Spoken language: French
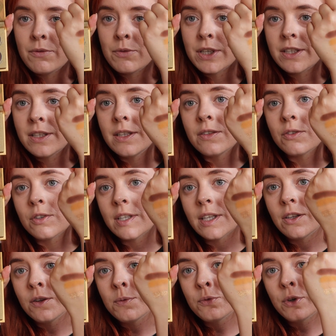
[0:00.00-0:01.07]
Et voici ce que ça
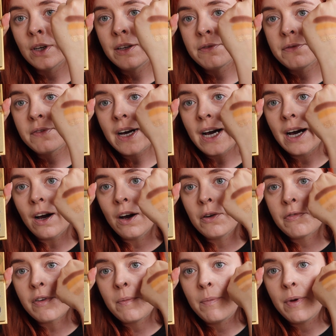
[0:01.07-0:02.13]
donne pour les phares
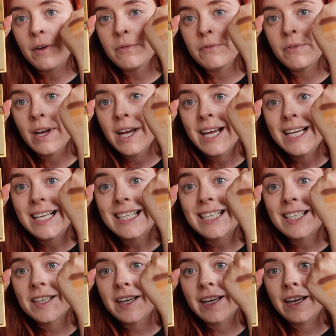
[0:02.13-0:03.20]
Hufflepuff,
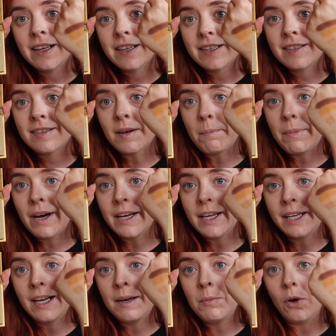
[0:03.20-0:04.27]
très sympa
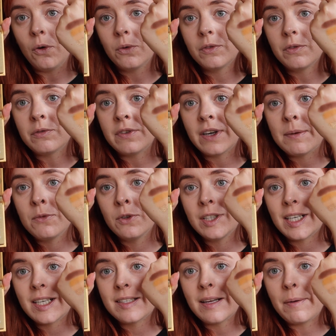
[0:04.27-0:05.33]
également, vraiment
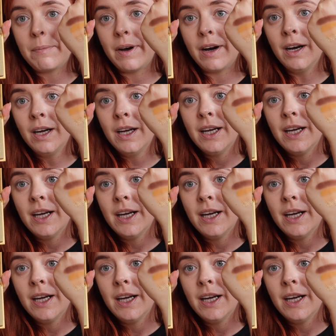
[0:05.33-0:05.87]
très sympa.